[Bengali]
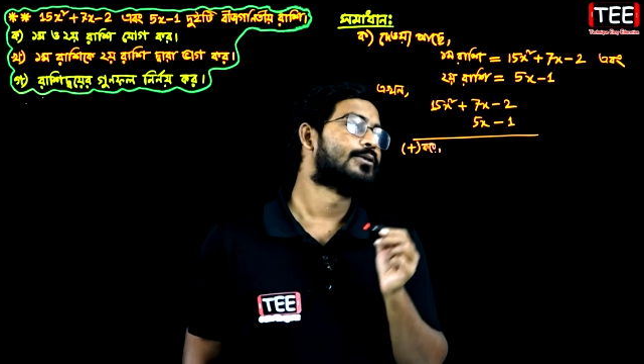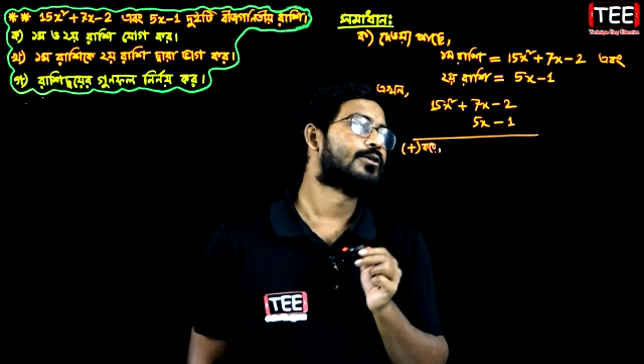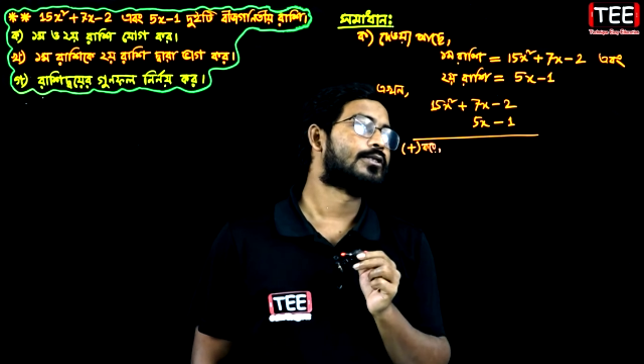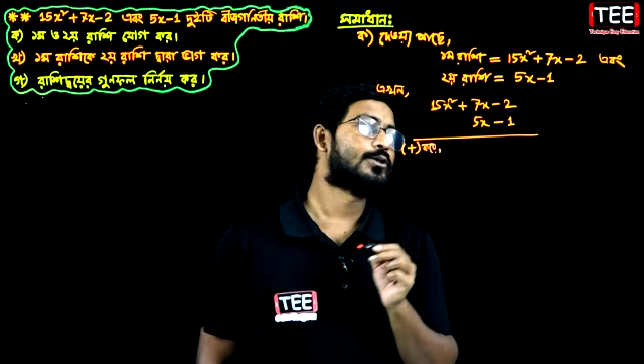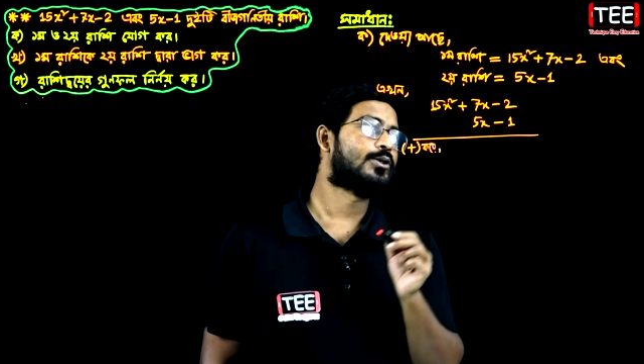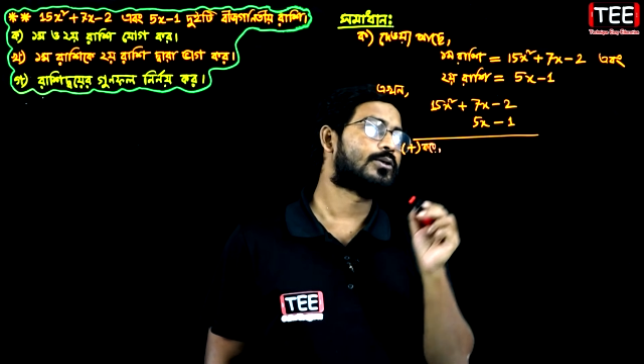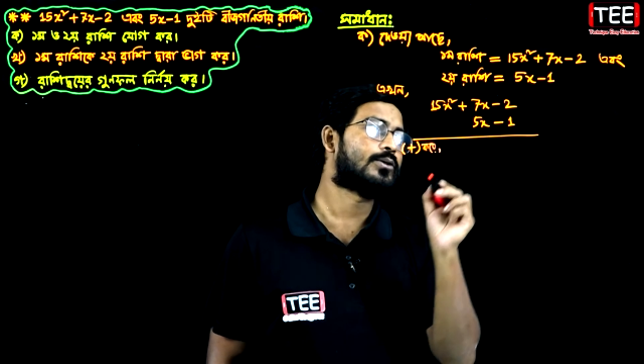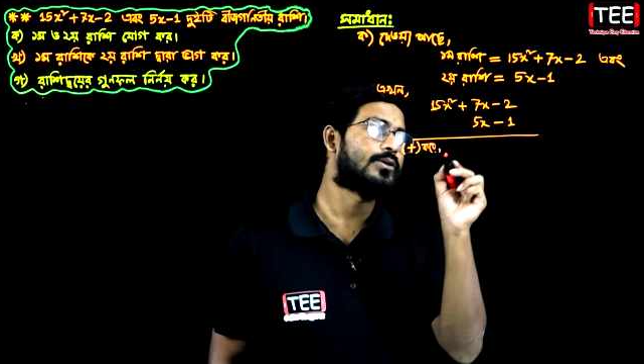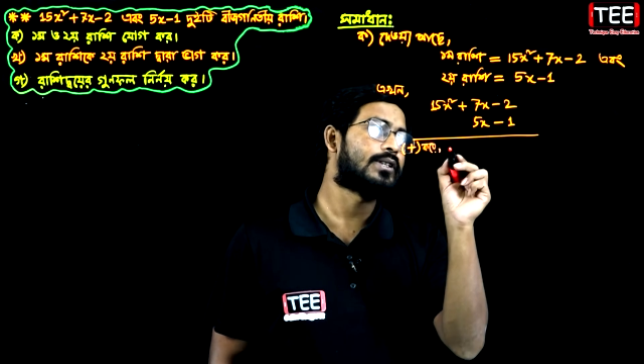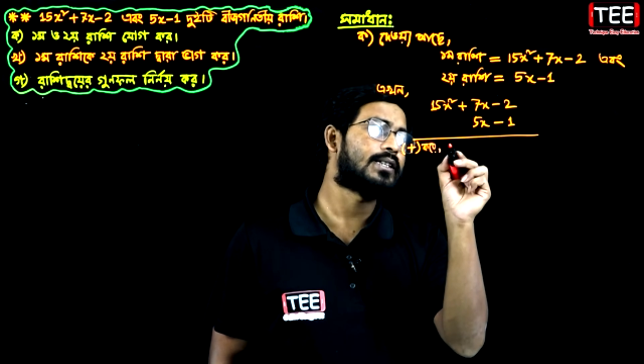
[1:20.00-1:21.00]
যদি যোগ
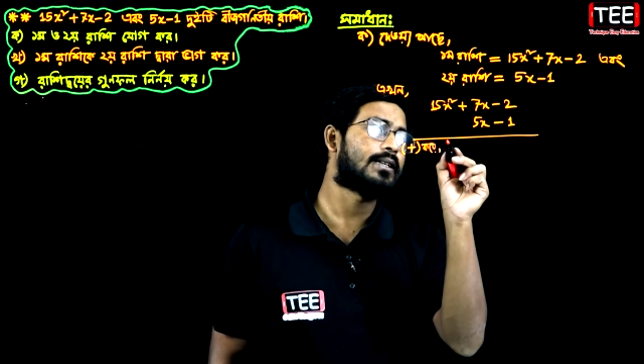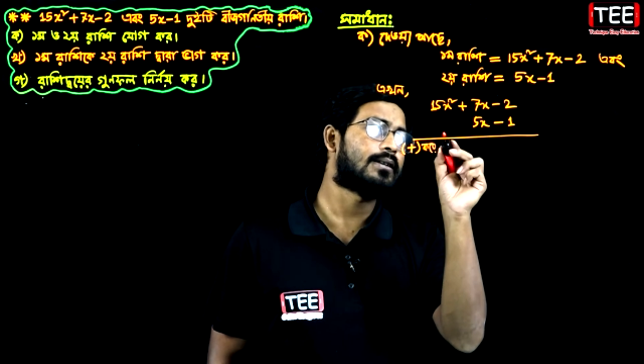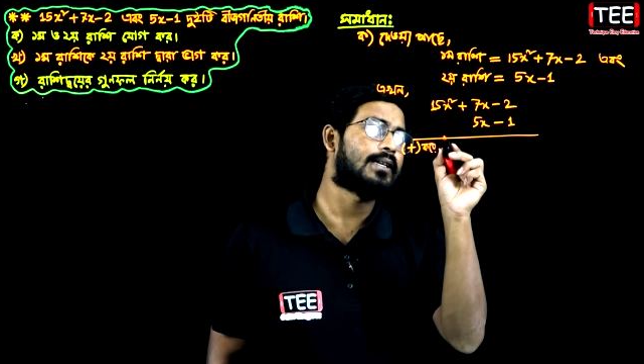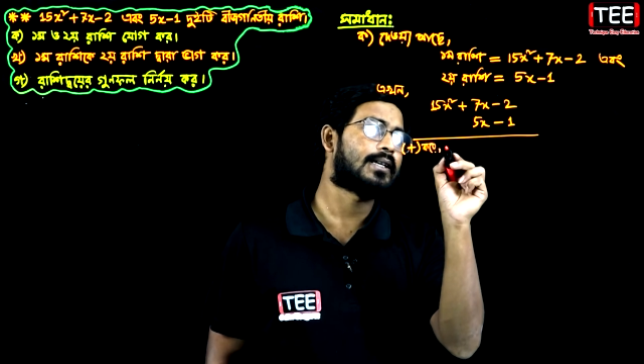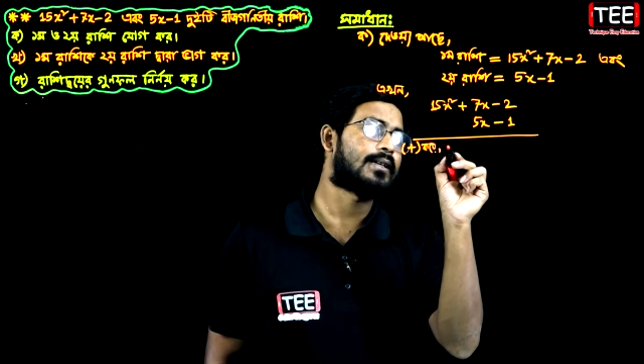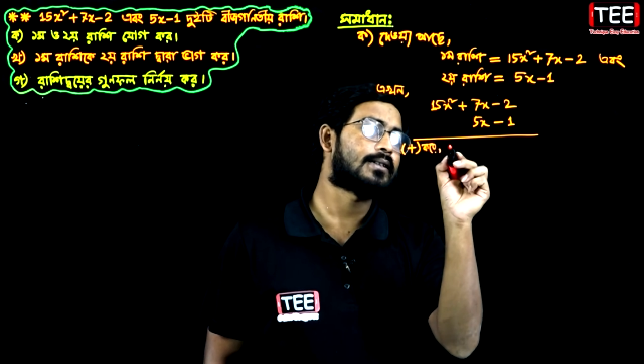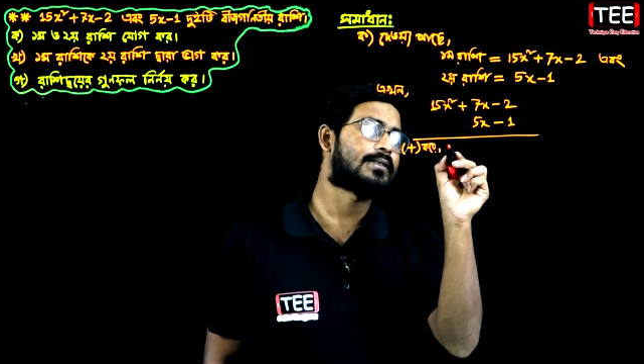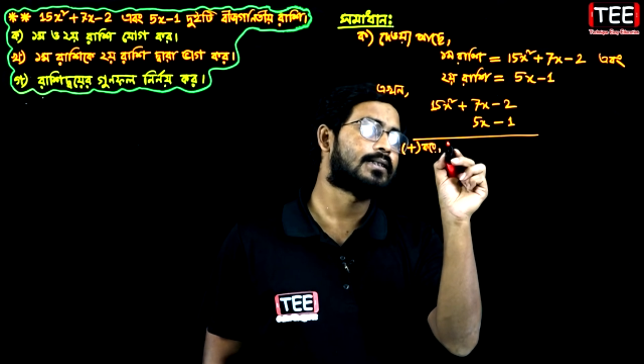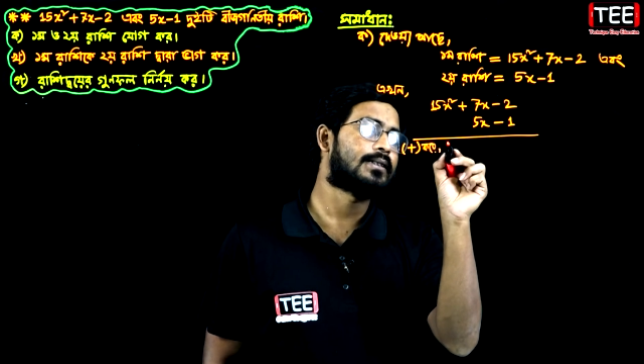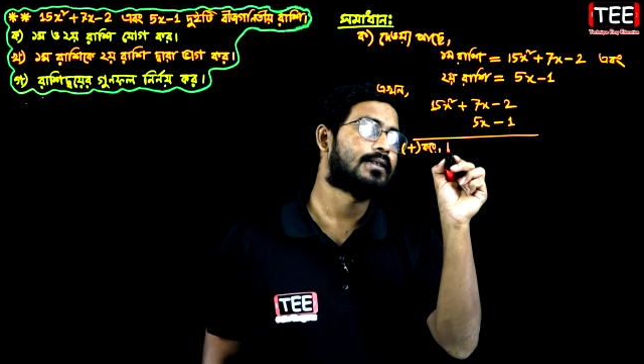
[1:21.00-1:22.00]
করি তাহলে এখানে
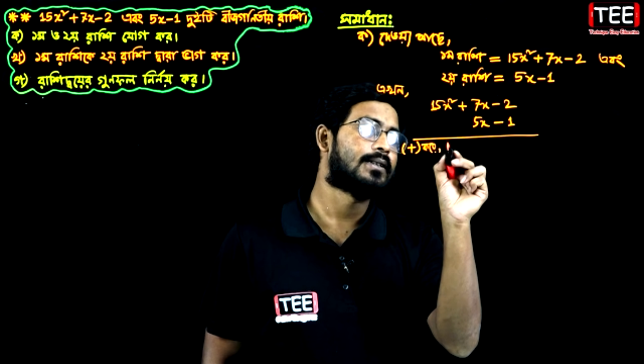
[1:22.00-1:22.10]
আসে